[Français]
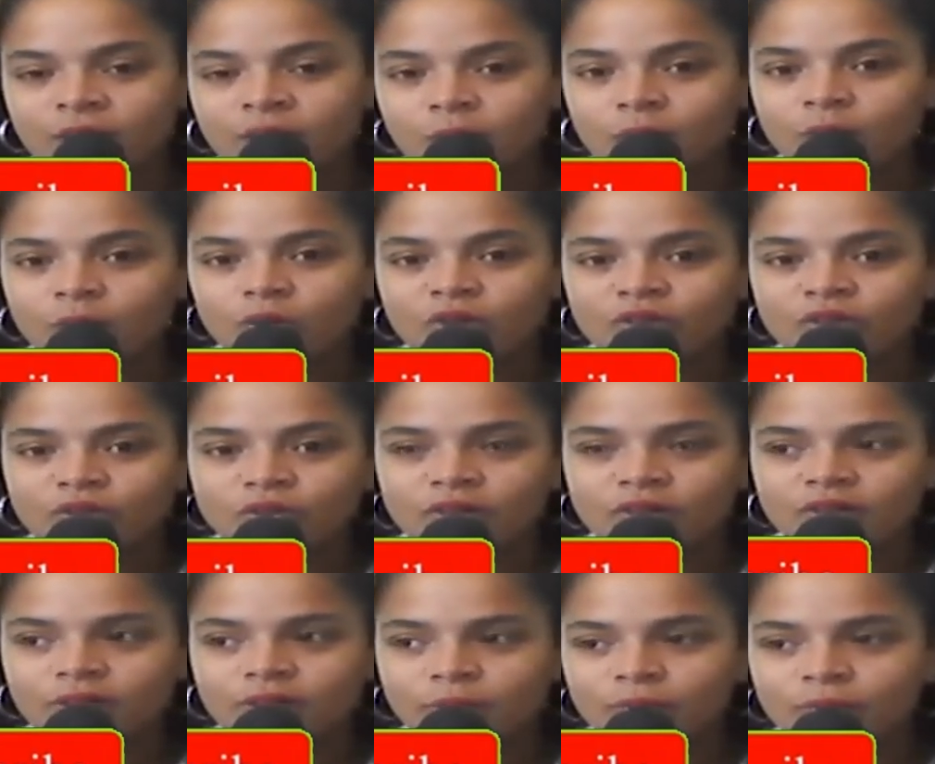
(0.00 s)
Mais bon, à chaque fois
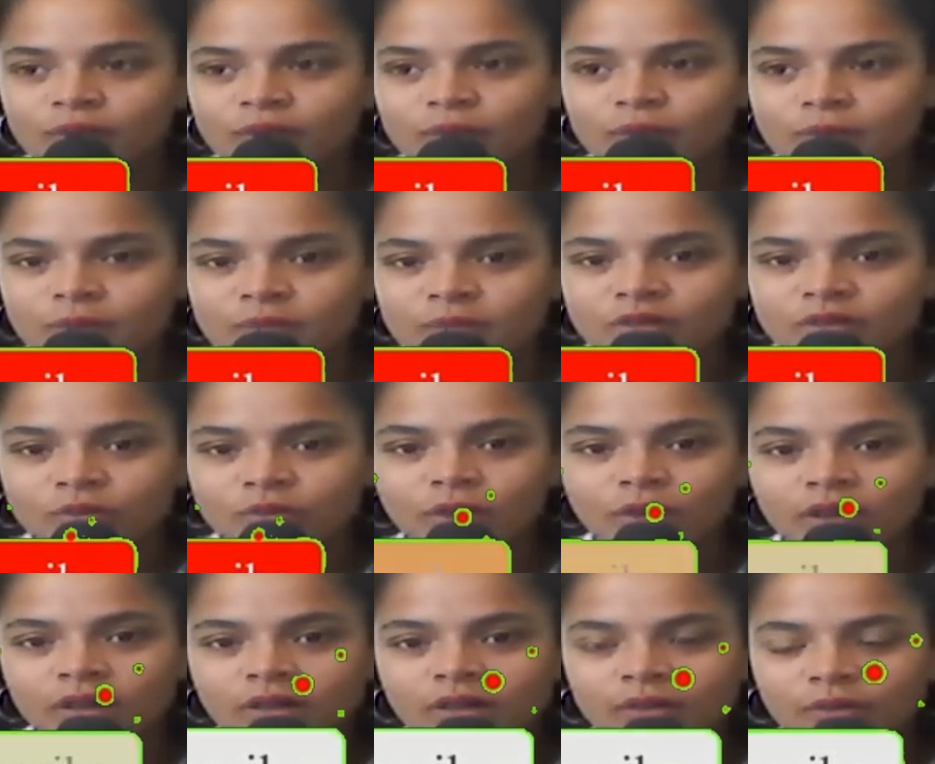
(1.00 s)
c'est un peu la même
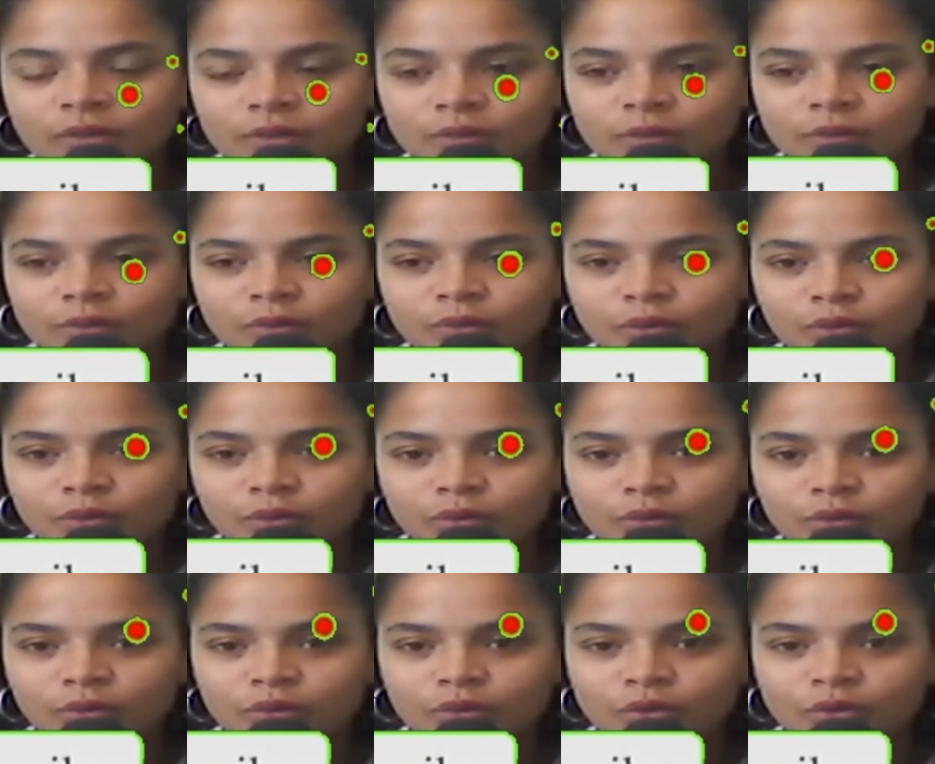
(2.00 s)
histoire euh, de,
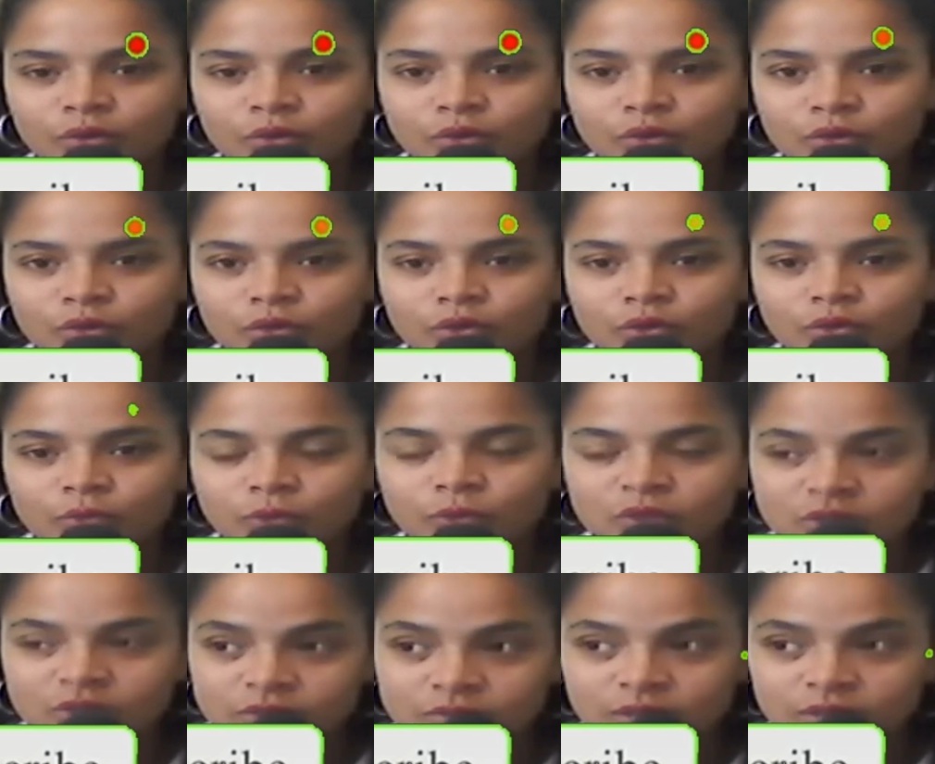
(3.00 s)
de, se
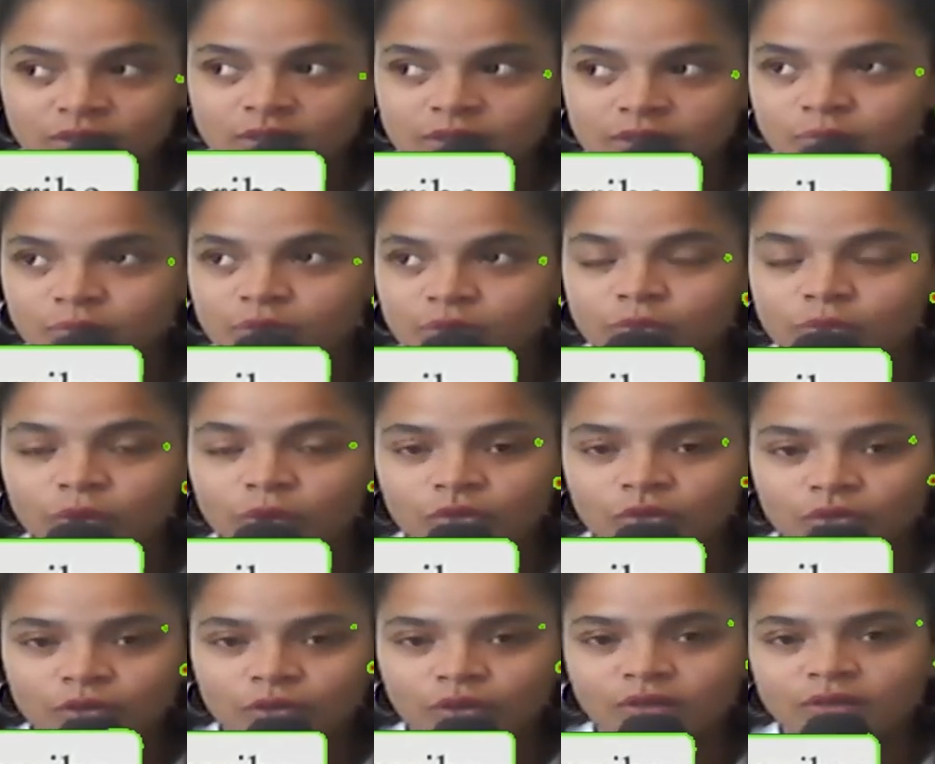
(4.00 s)
motiver, puis de
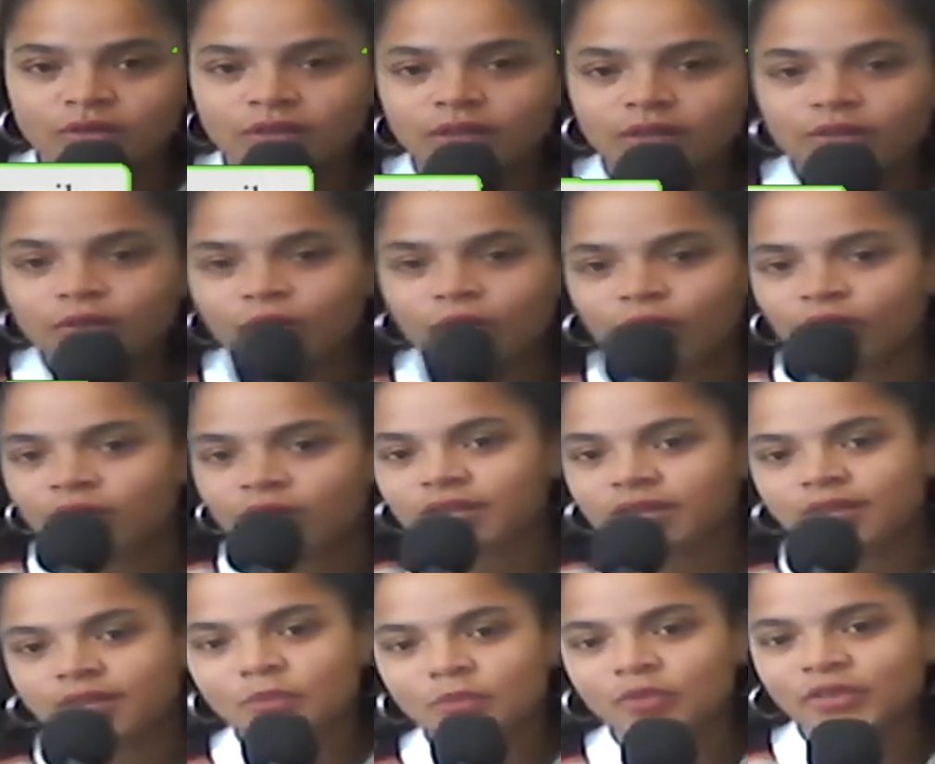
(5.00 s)
prendre son ordinateur avec
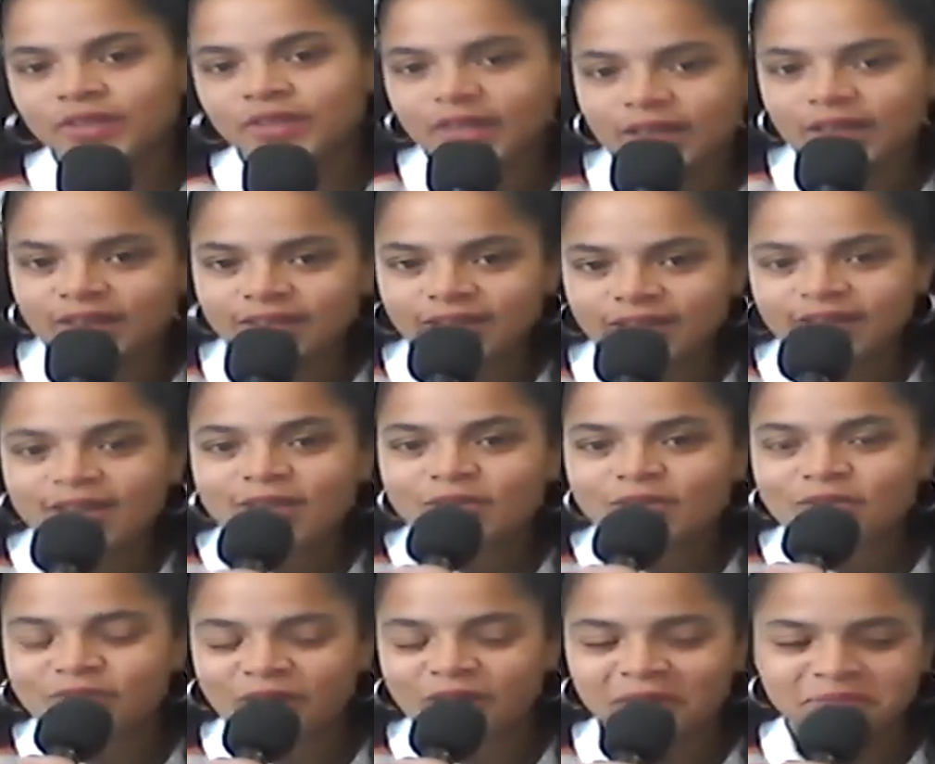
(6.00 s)
cette mauvaise qualité et de
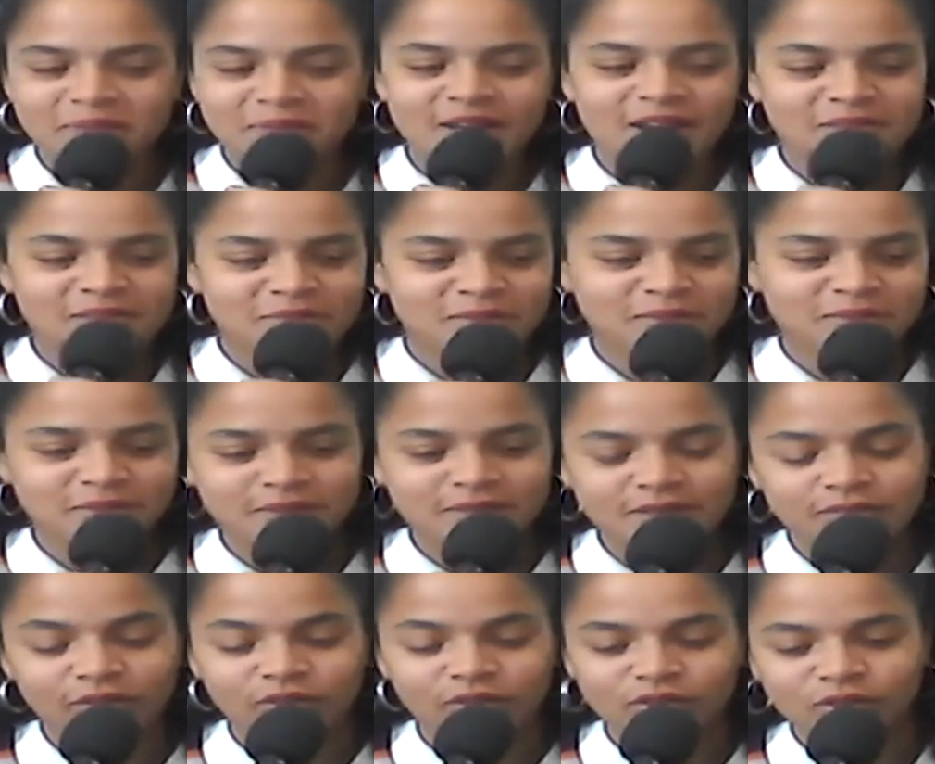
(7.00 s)
le faire. Mais là je me suis dit,
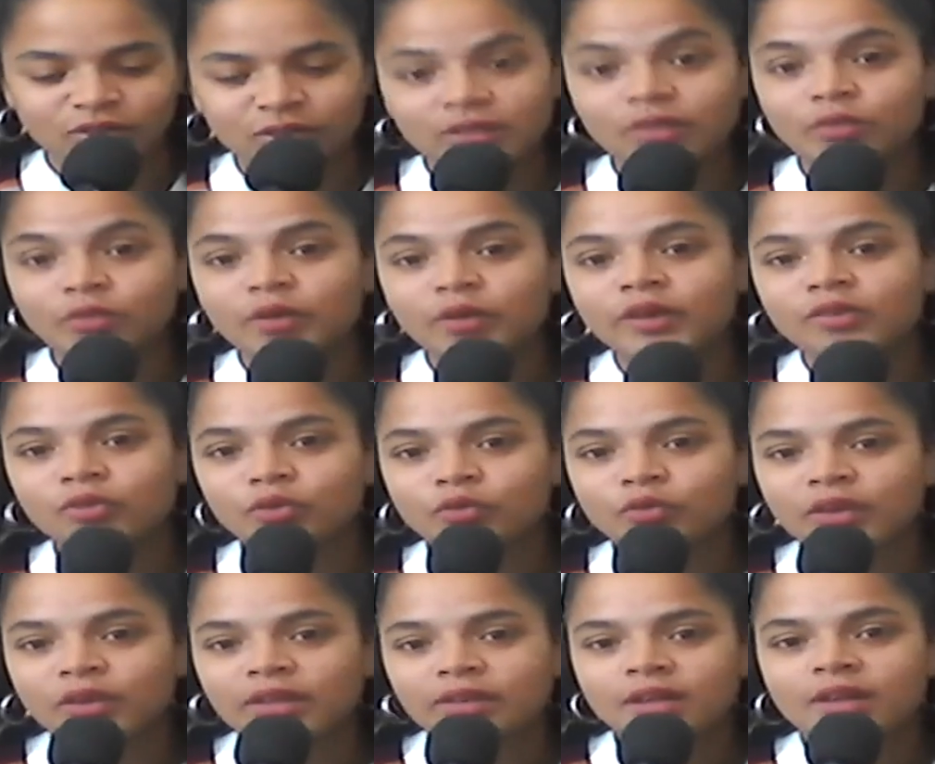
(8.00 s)
enfin j'ai senti qu'il fallait que je le fasse,